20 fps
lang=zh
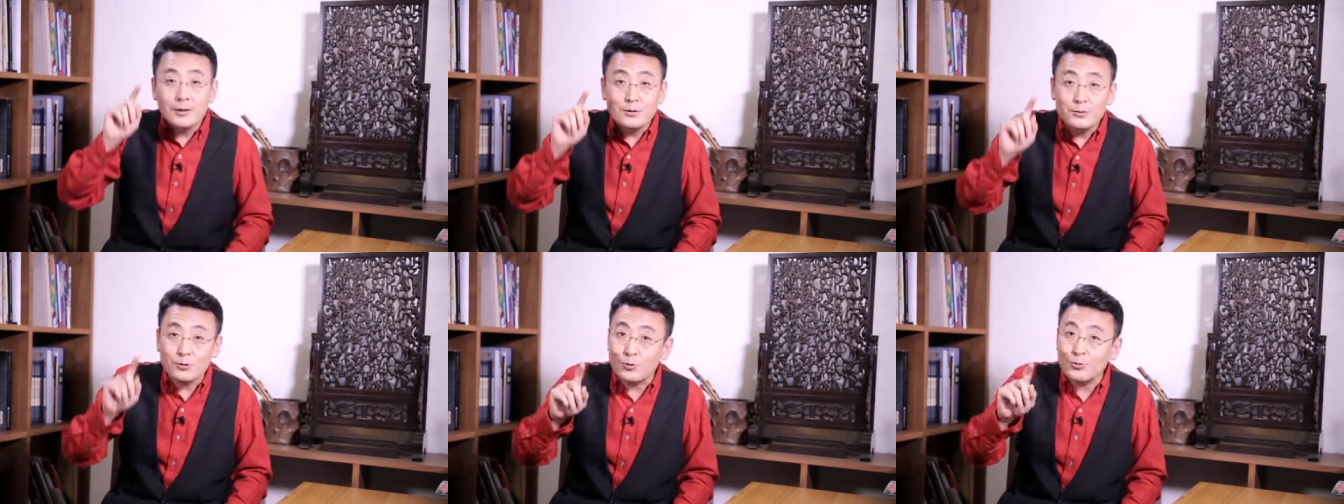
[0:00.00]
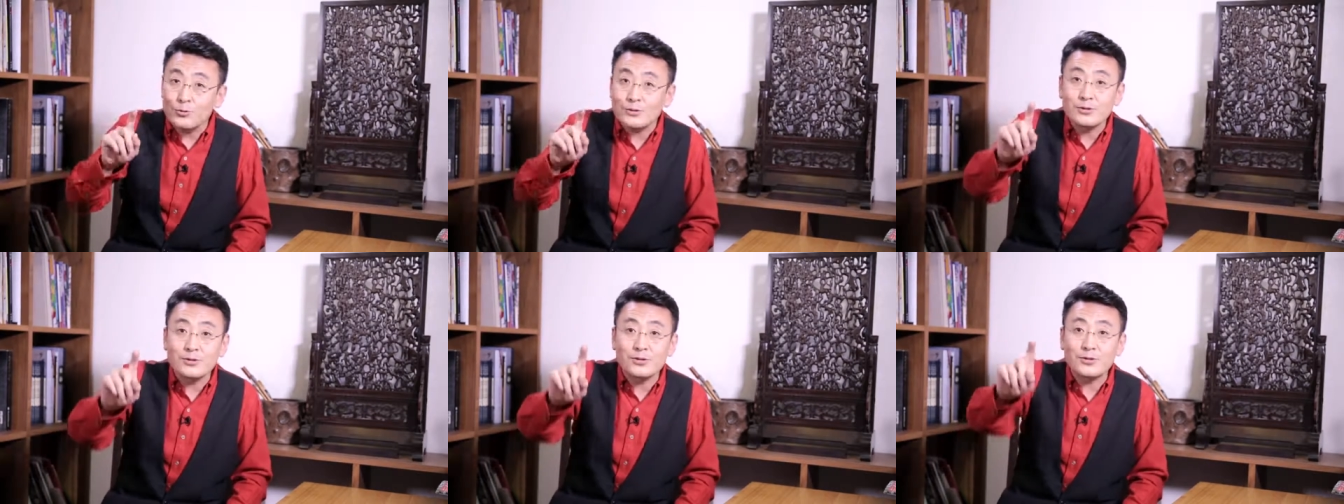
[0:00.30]

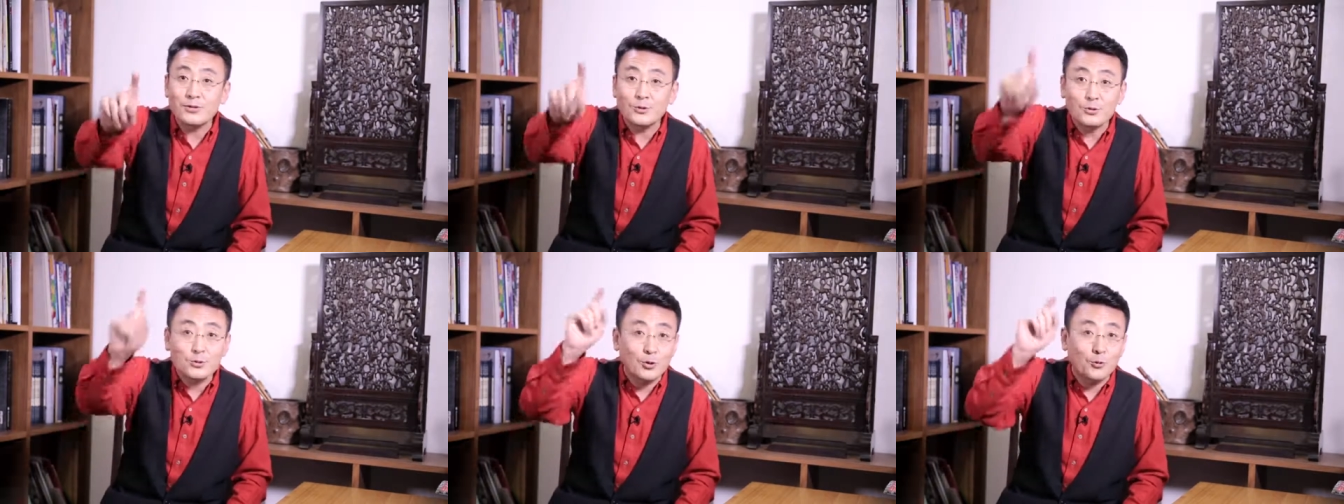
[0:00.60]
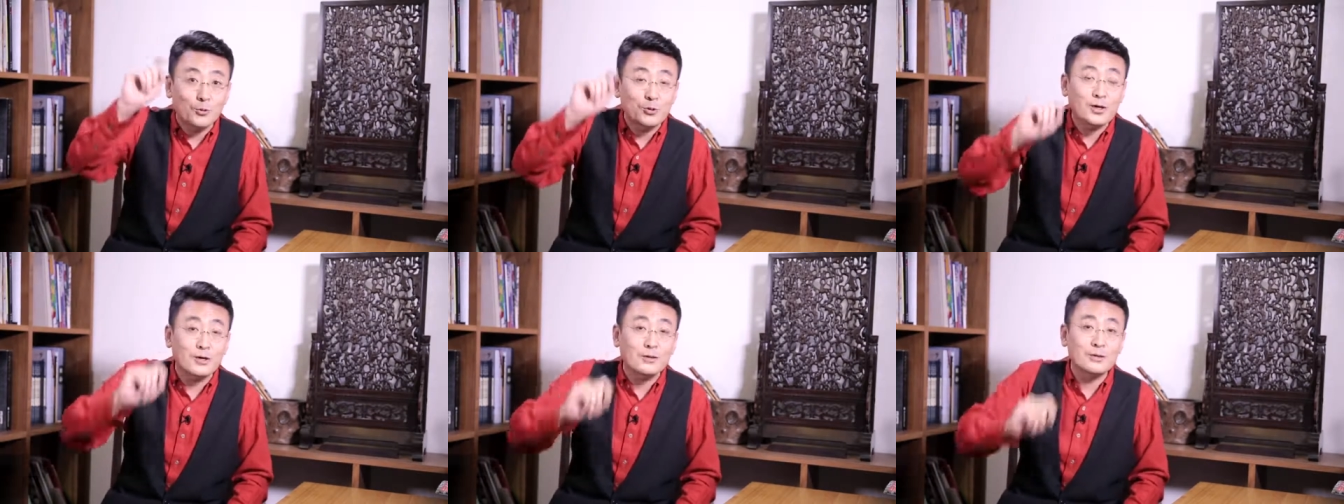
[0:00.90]
从此就
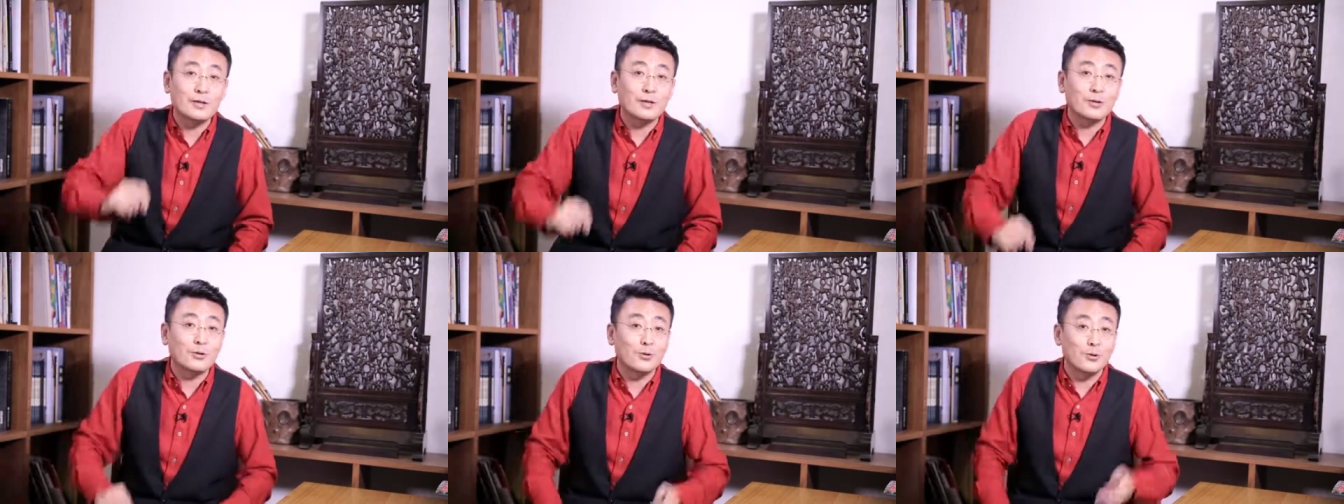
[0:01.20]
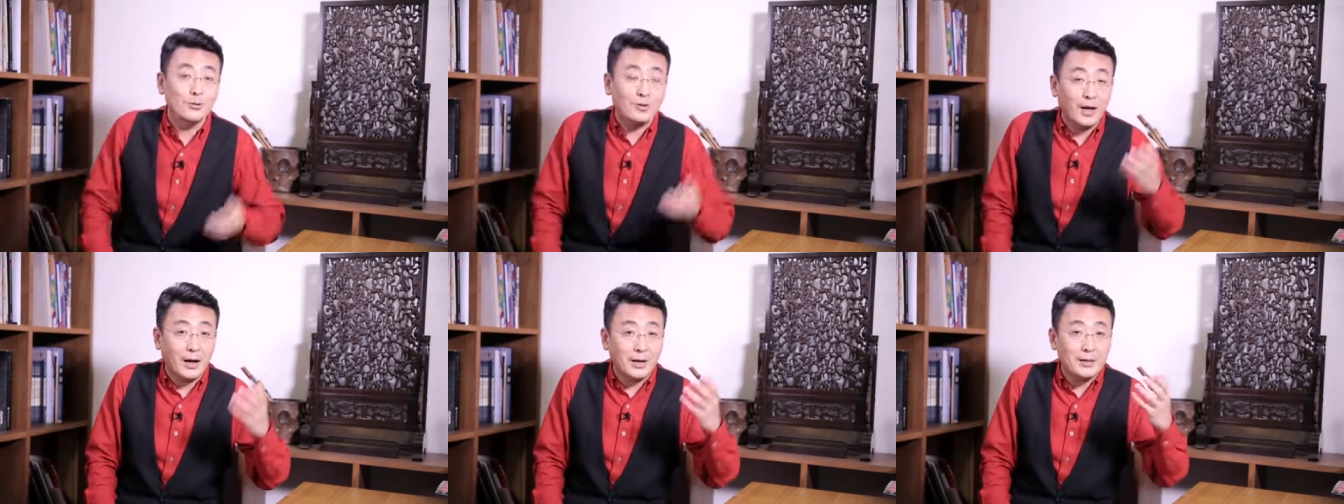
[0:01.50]
走上这
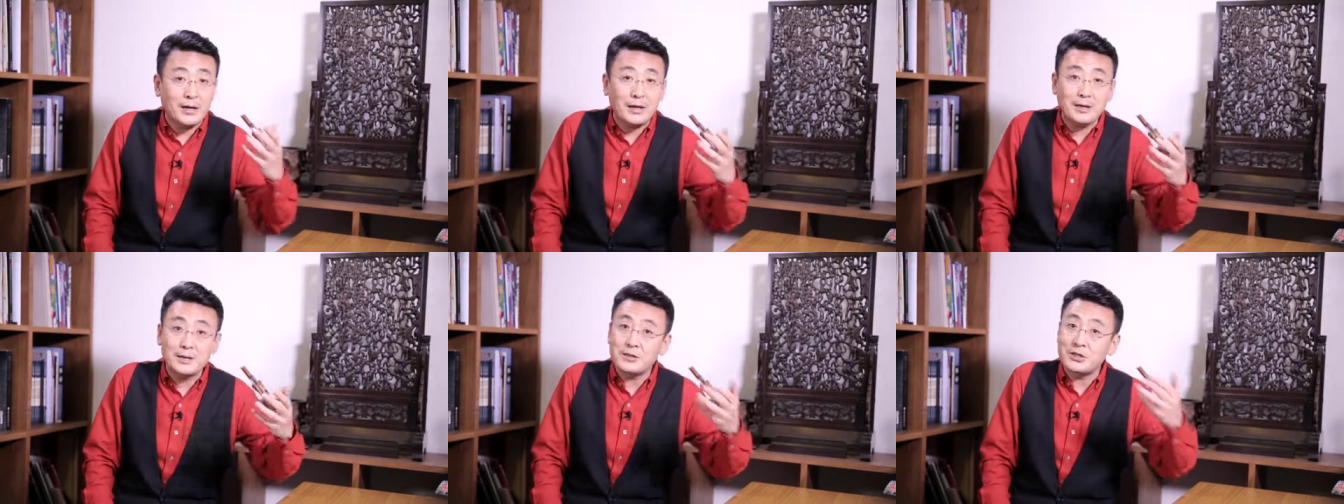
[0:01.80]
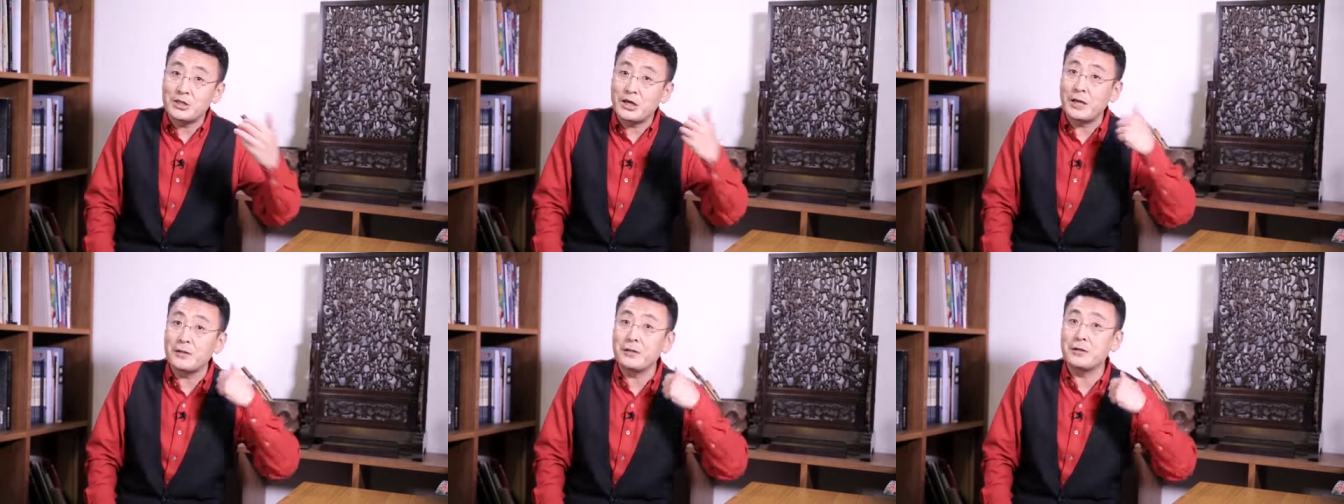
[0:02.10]
种拿男人
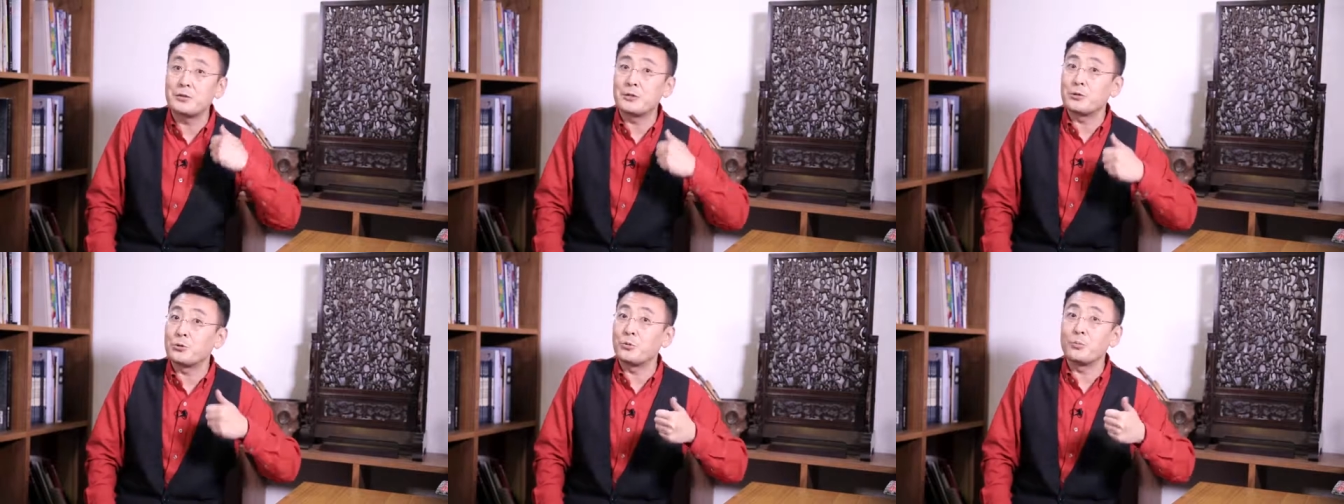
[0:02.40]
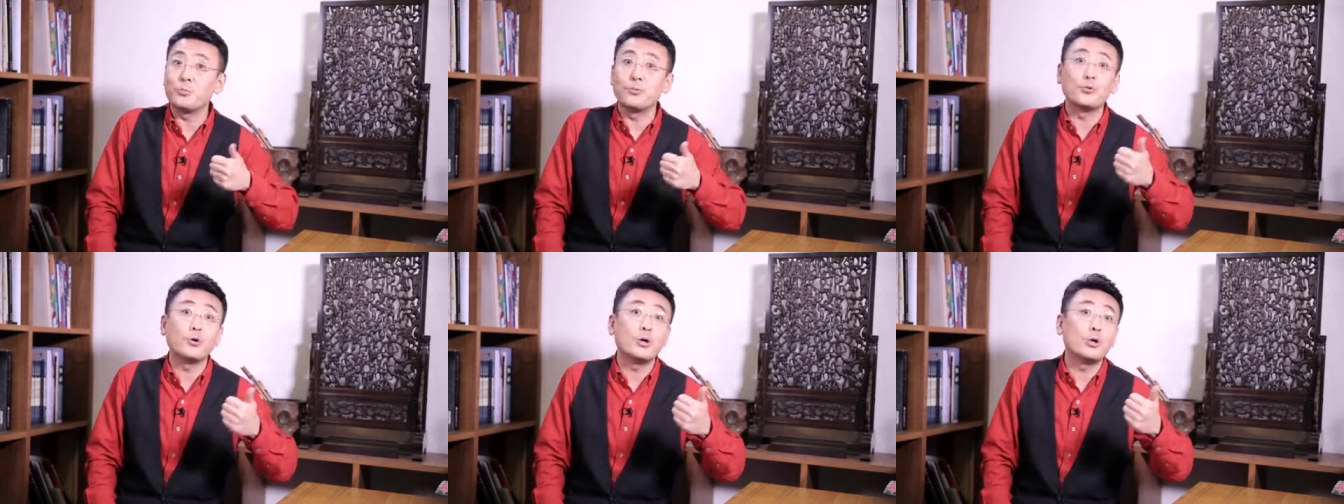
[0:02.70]
钱的这种
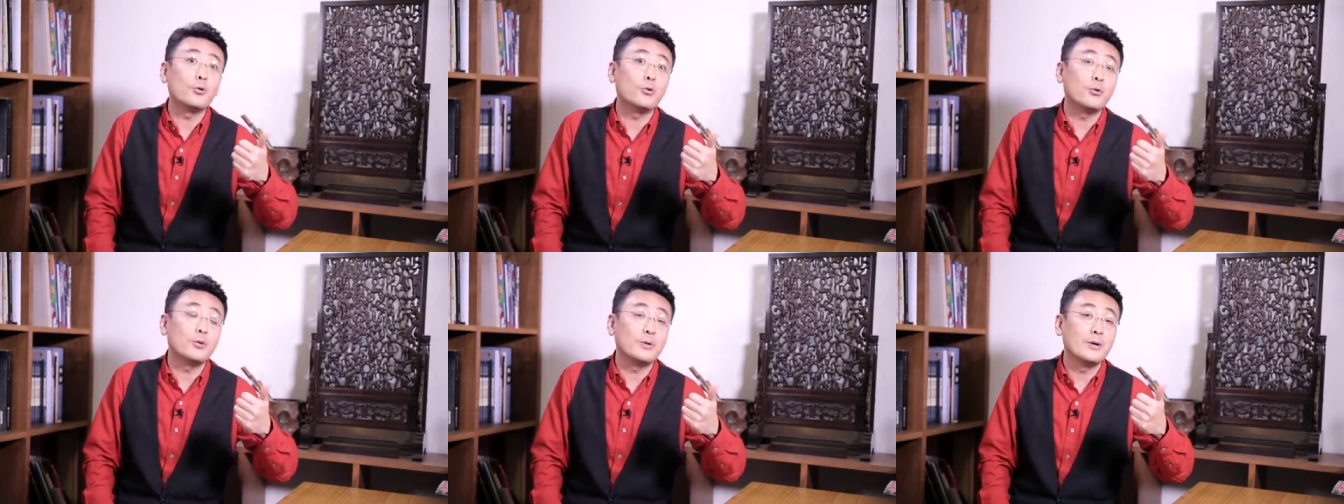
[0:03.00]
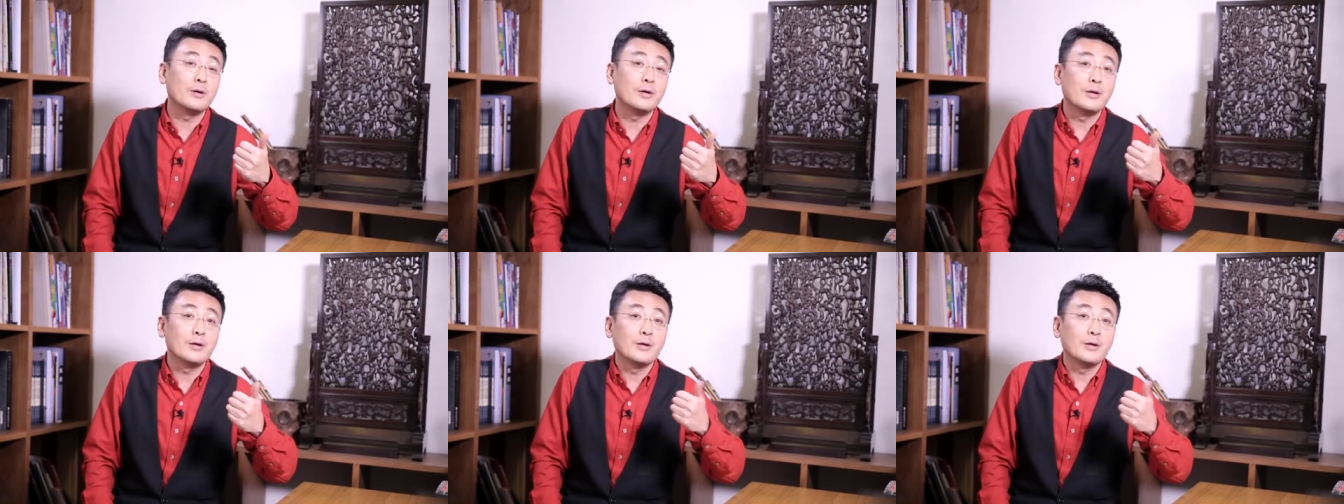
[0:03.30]
不归路。”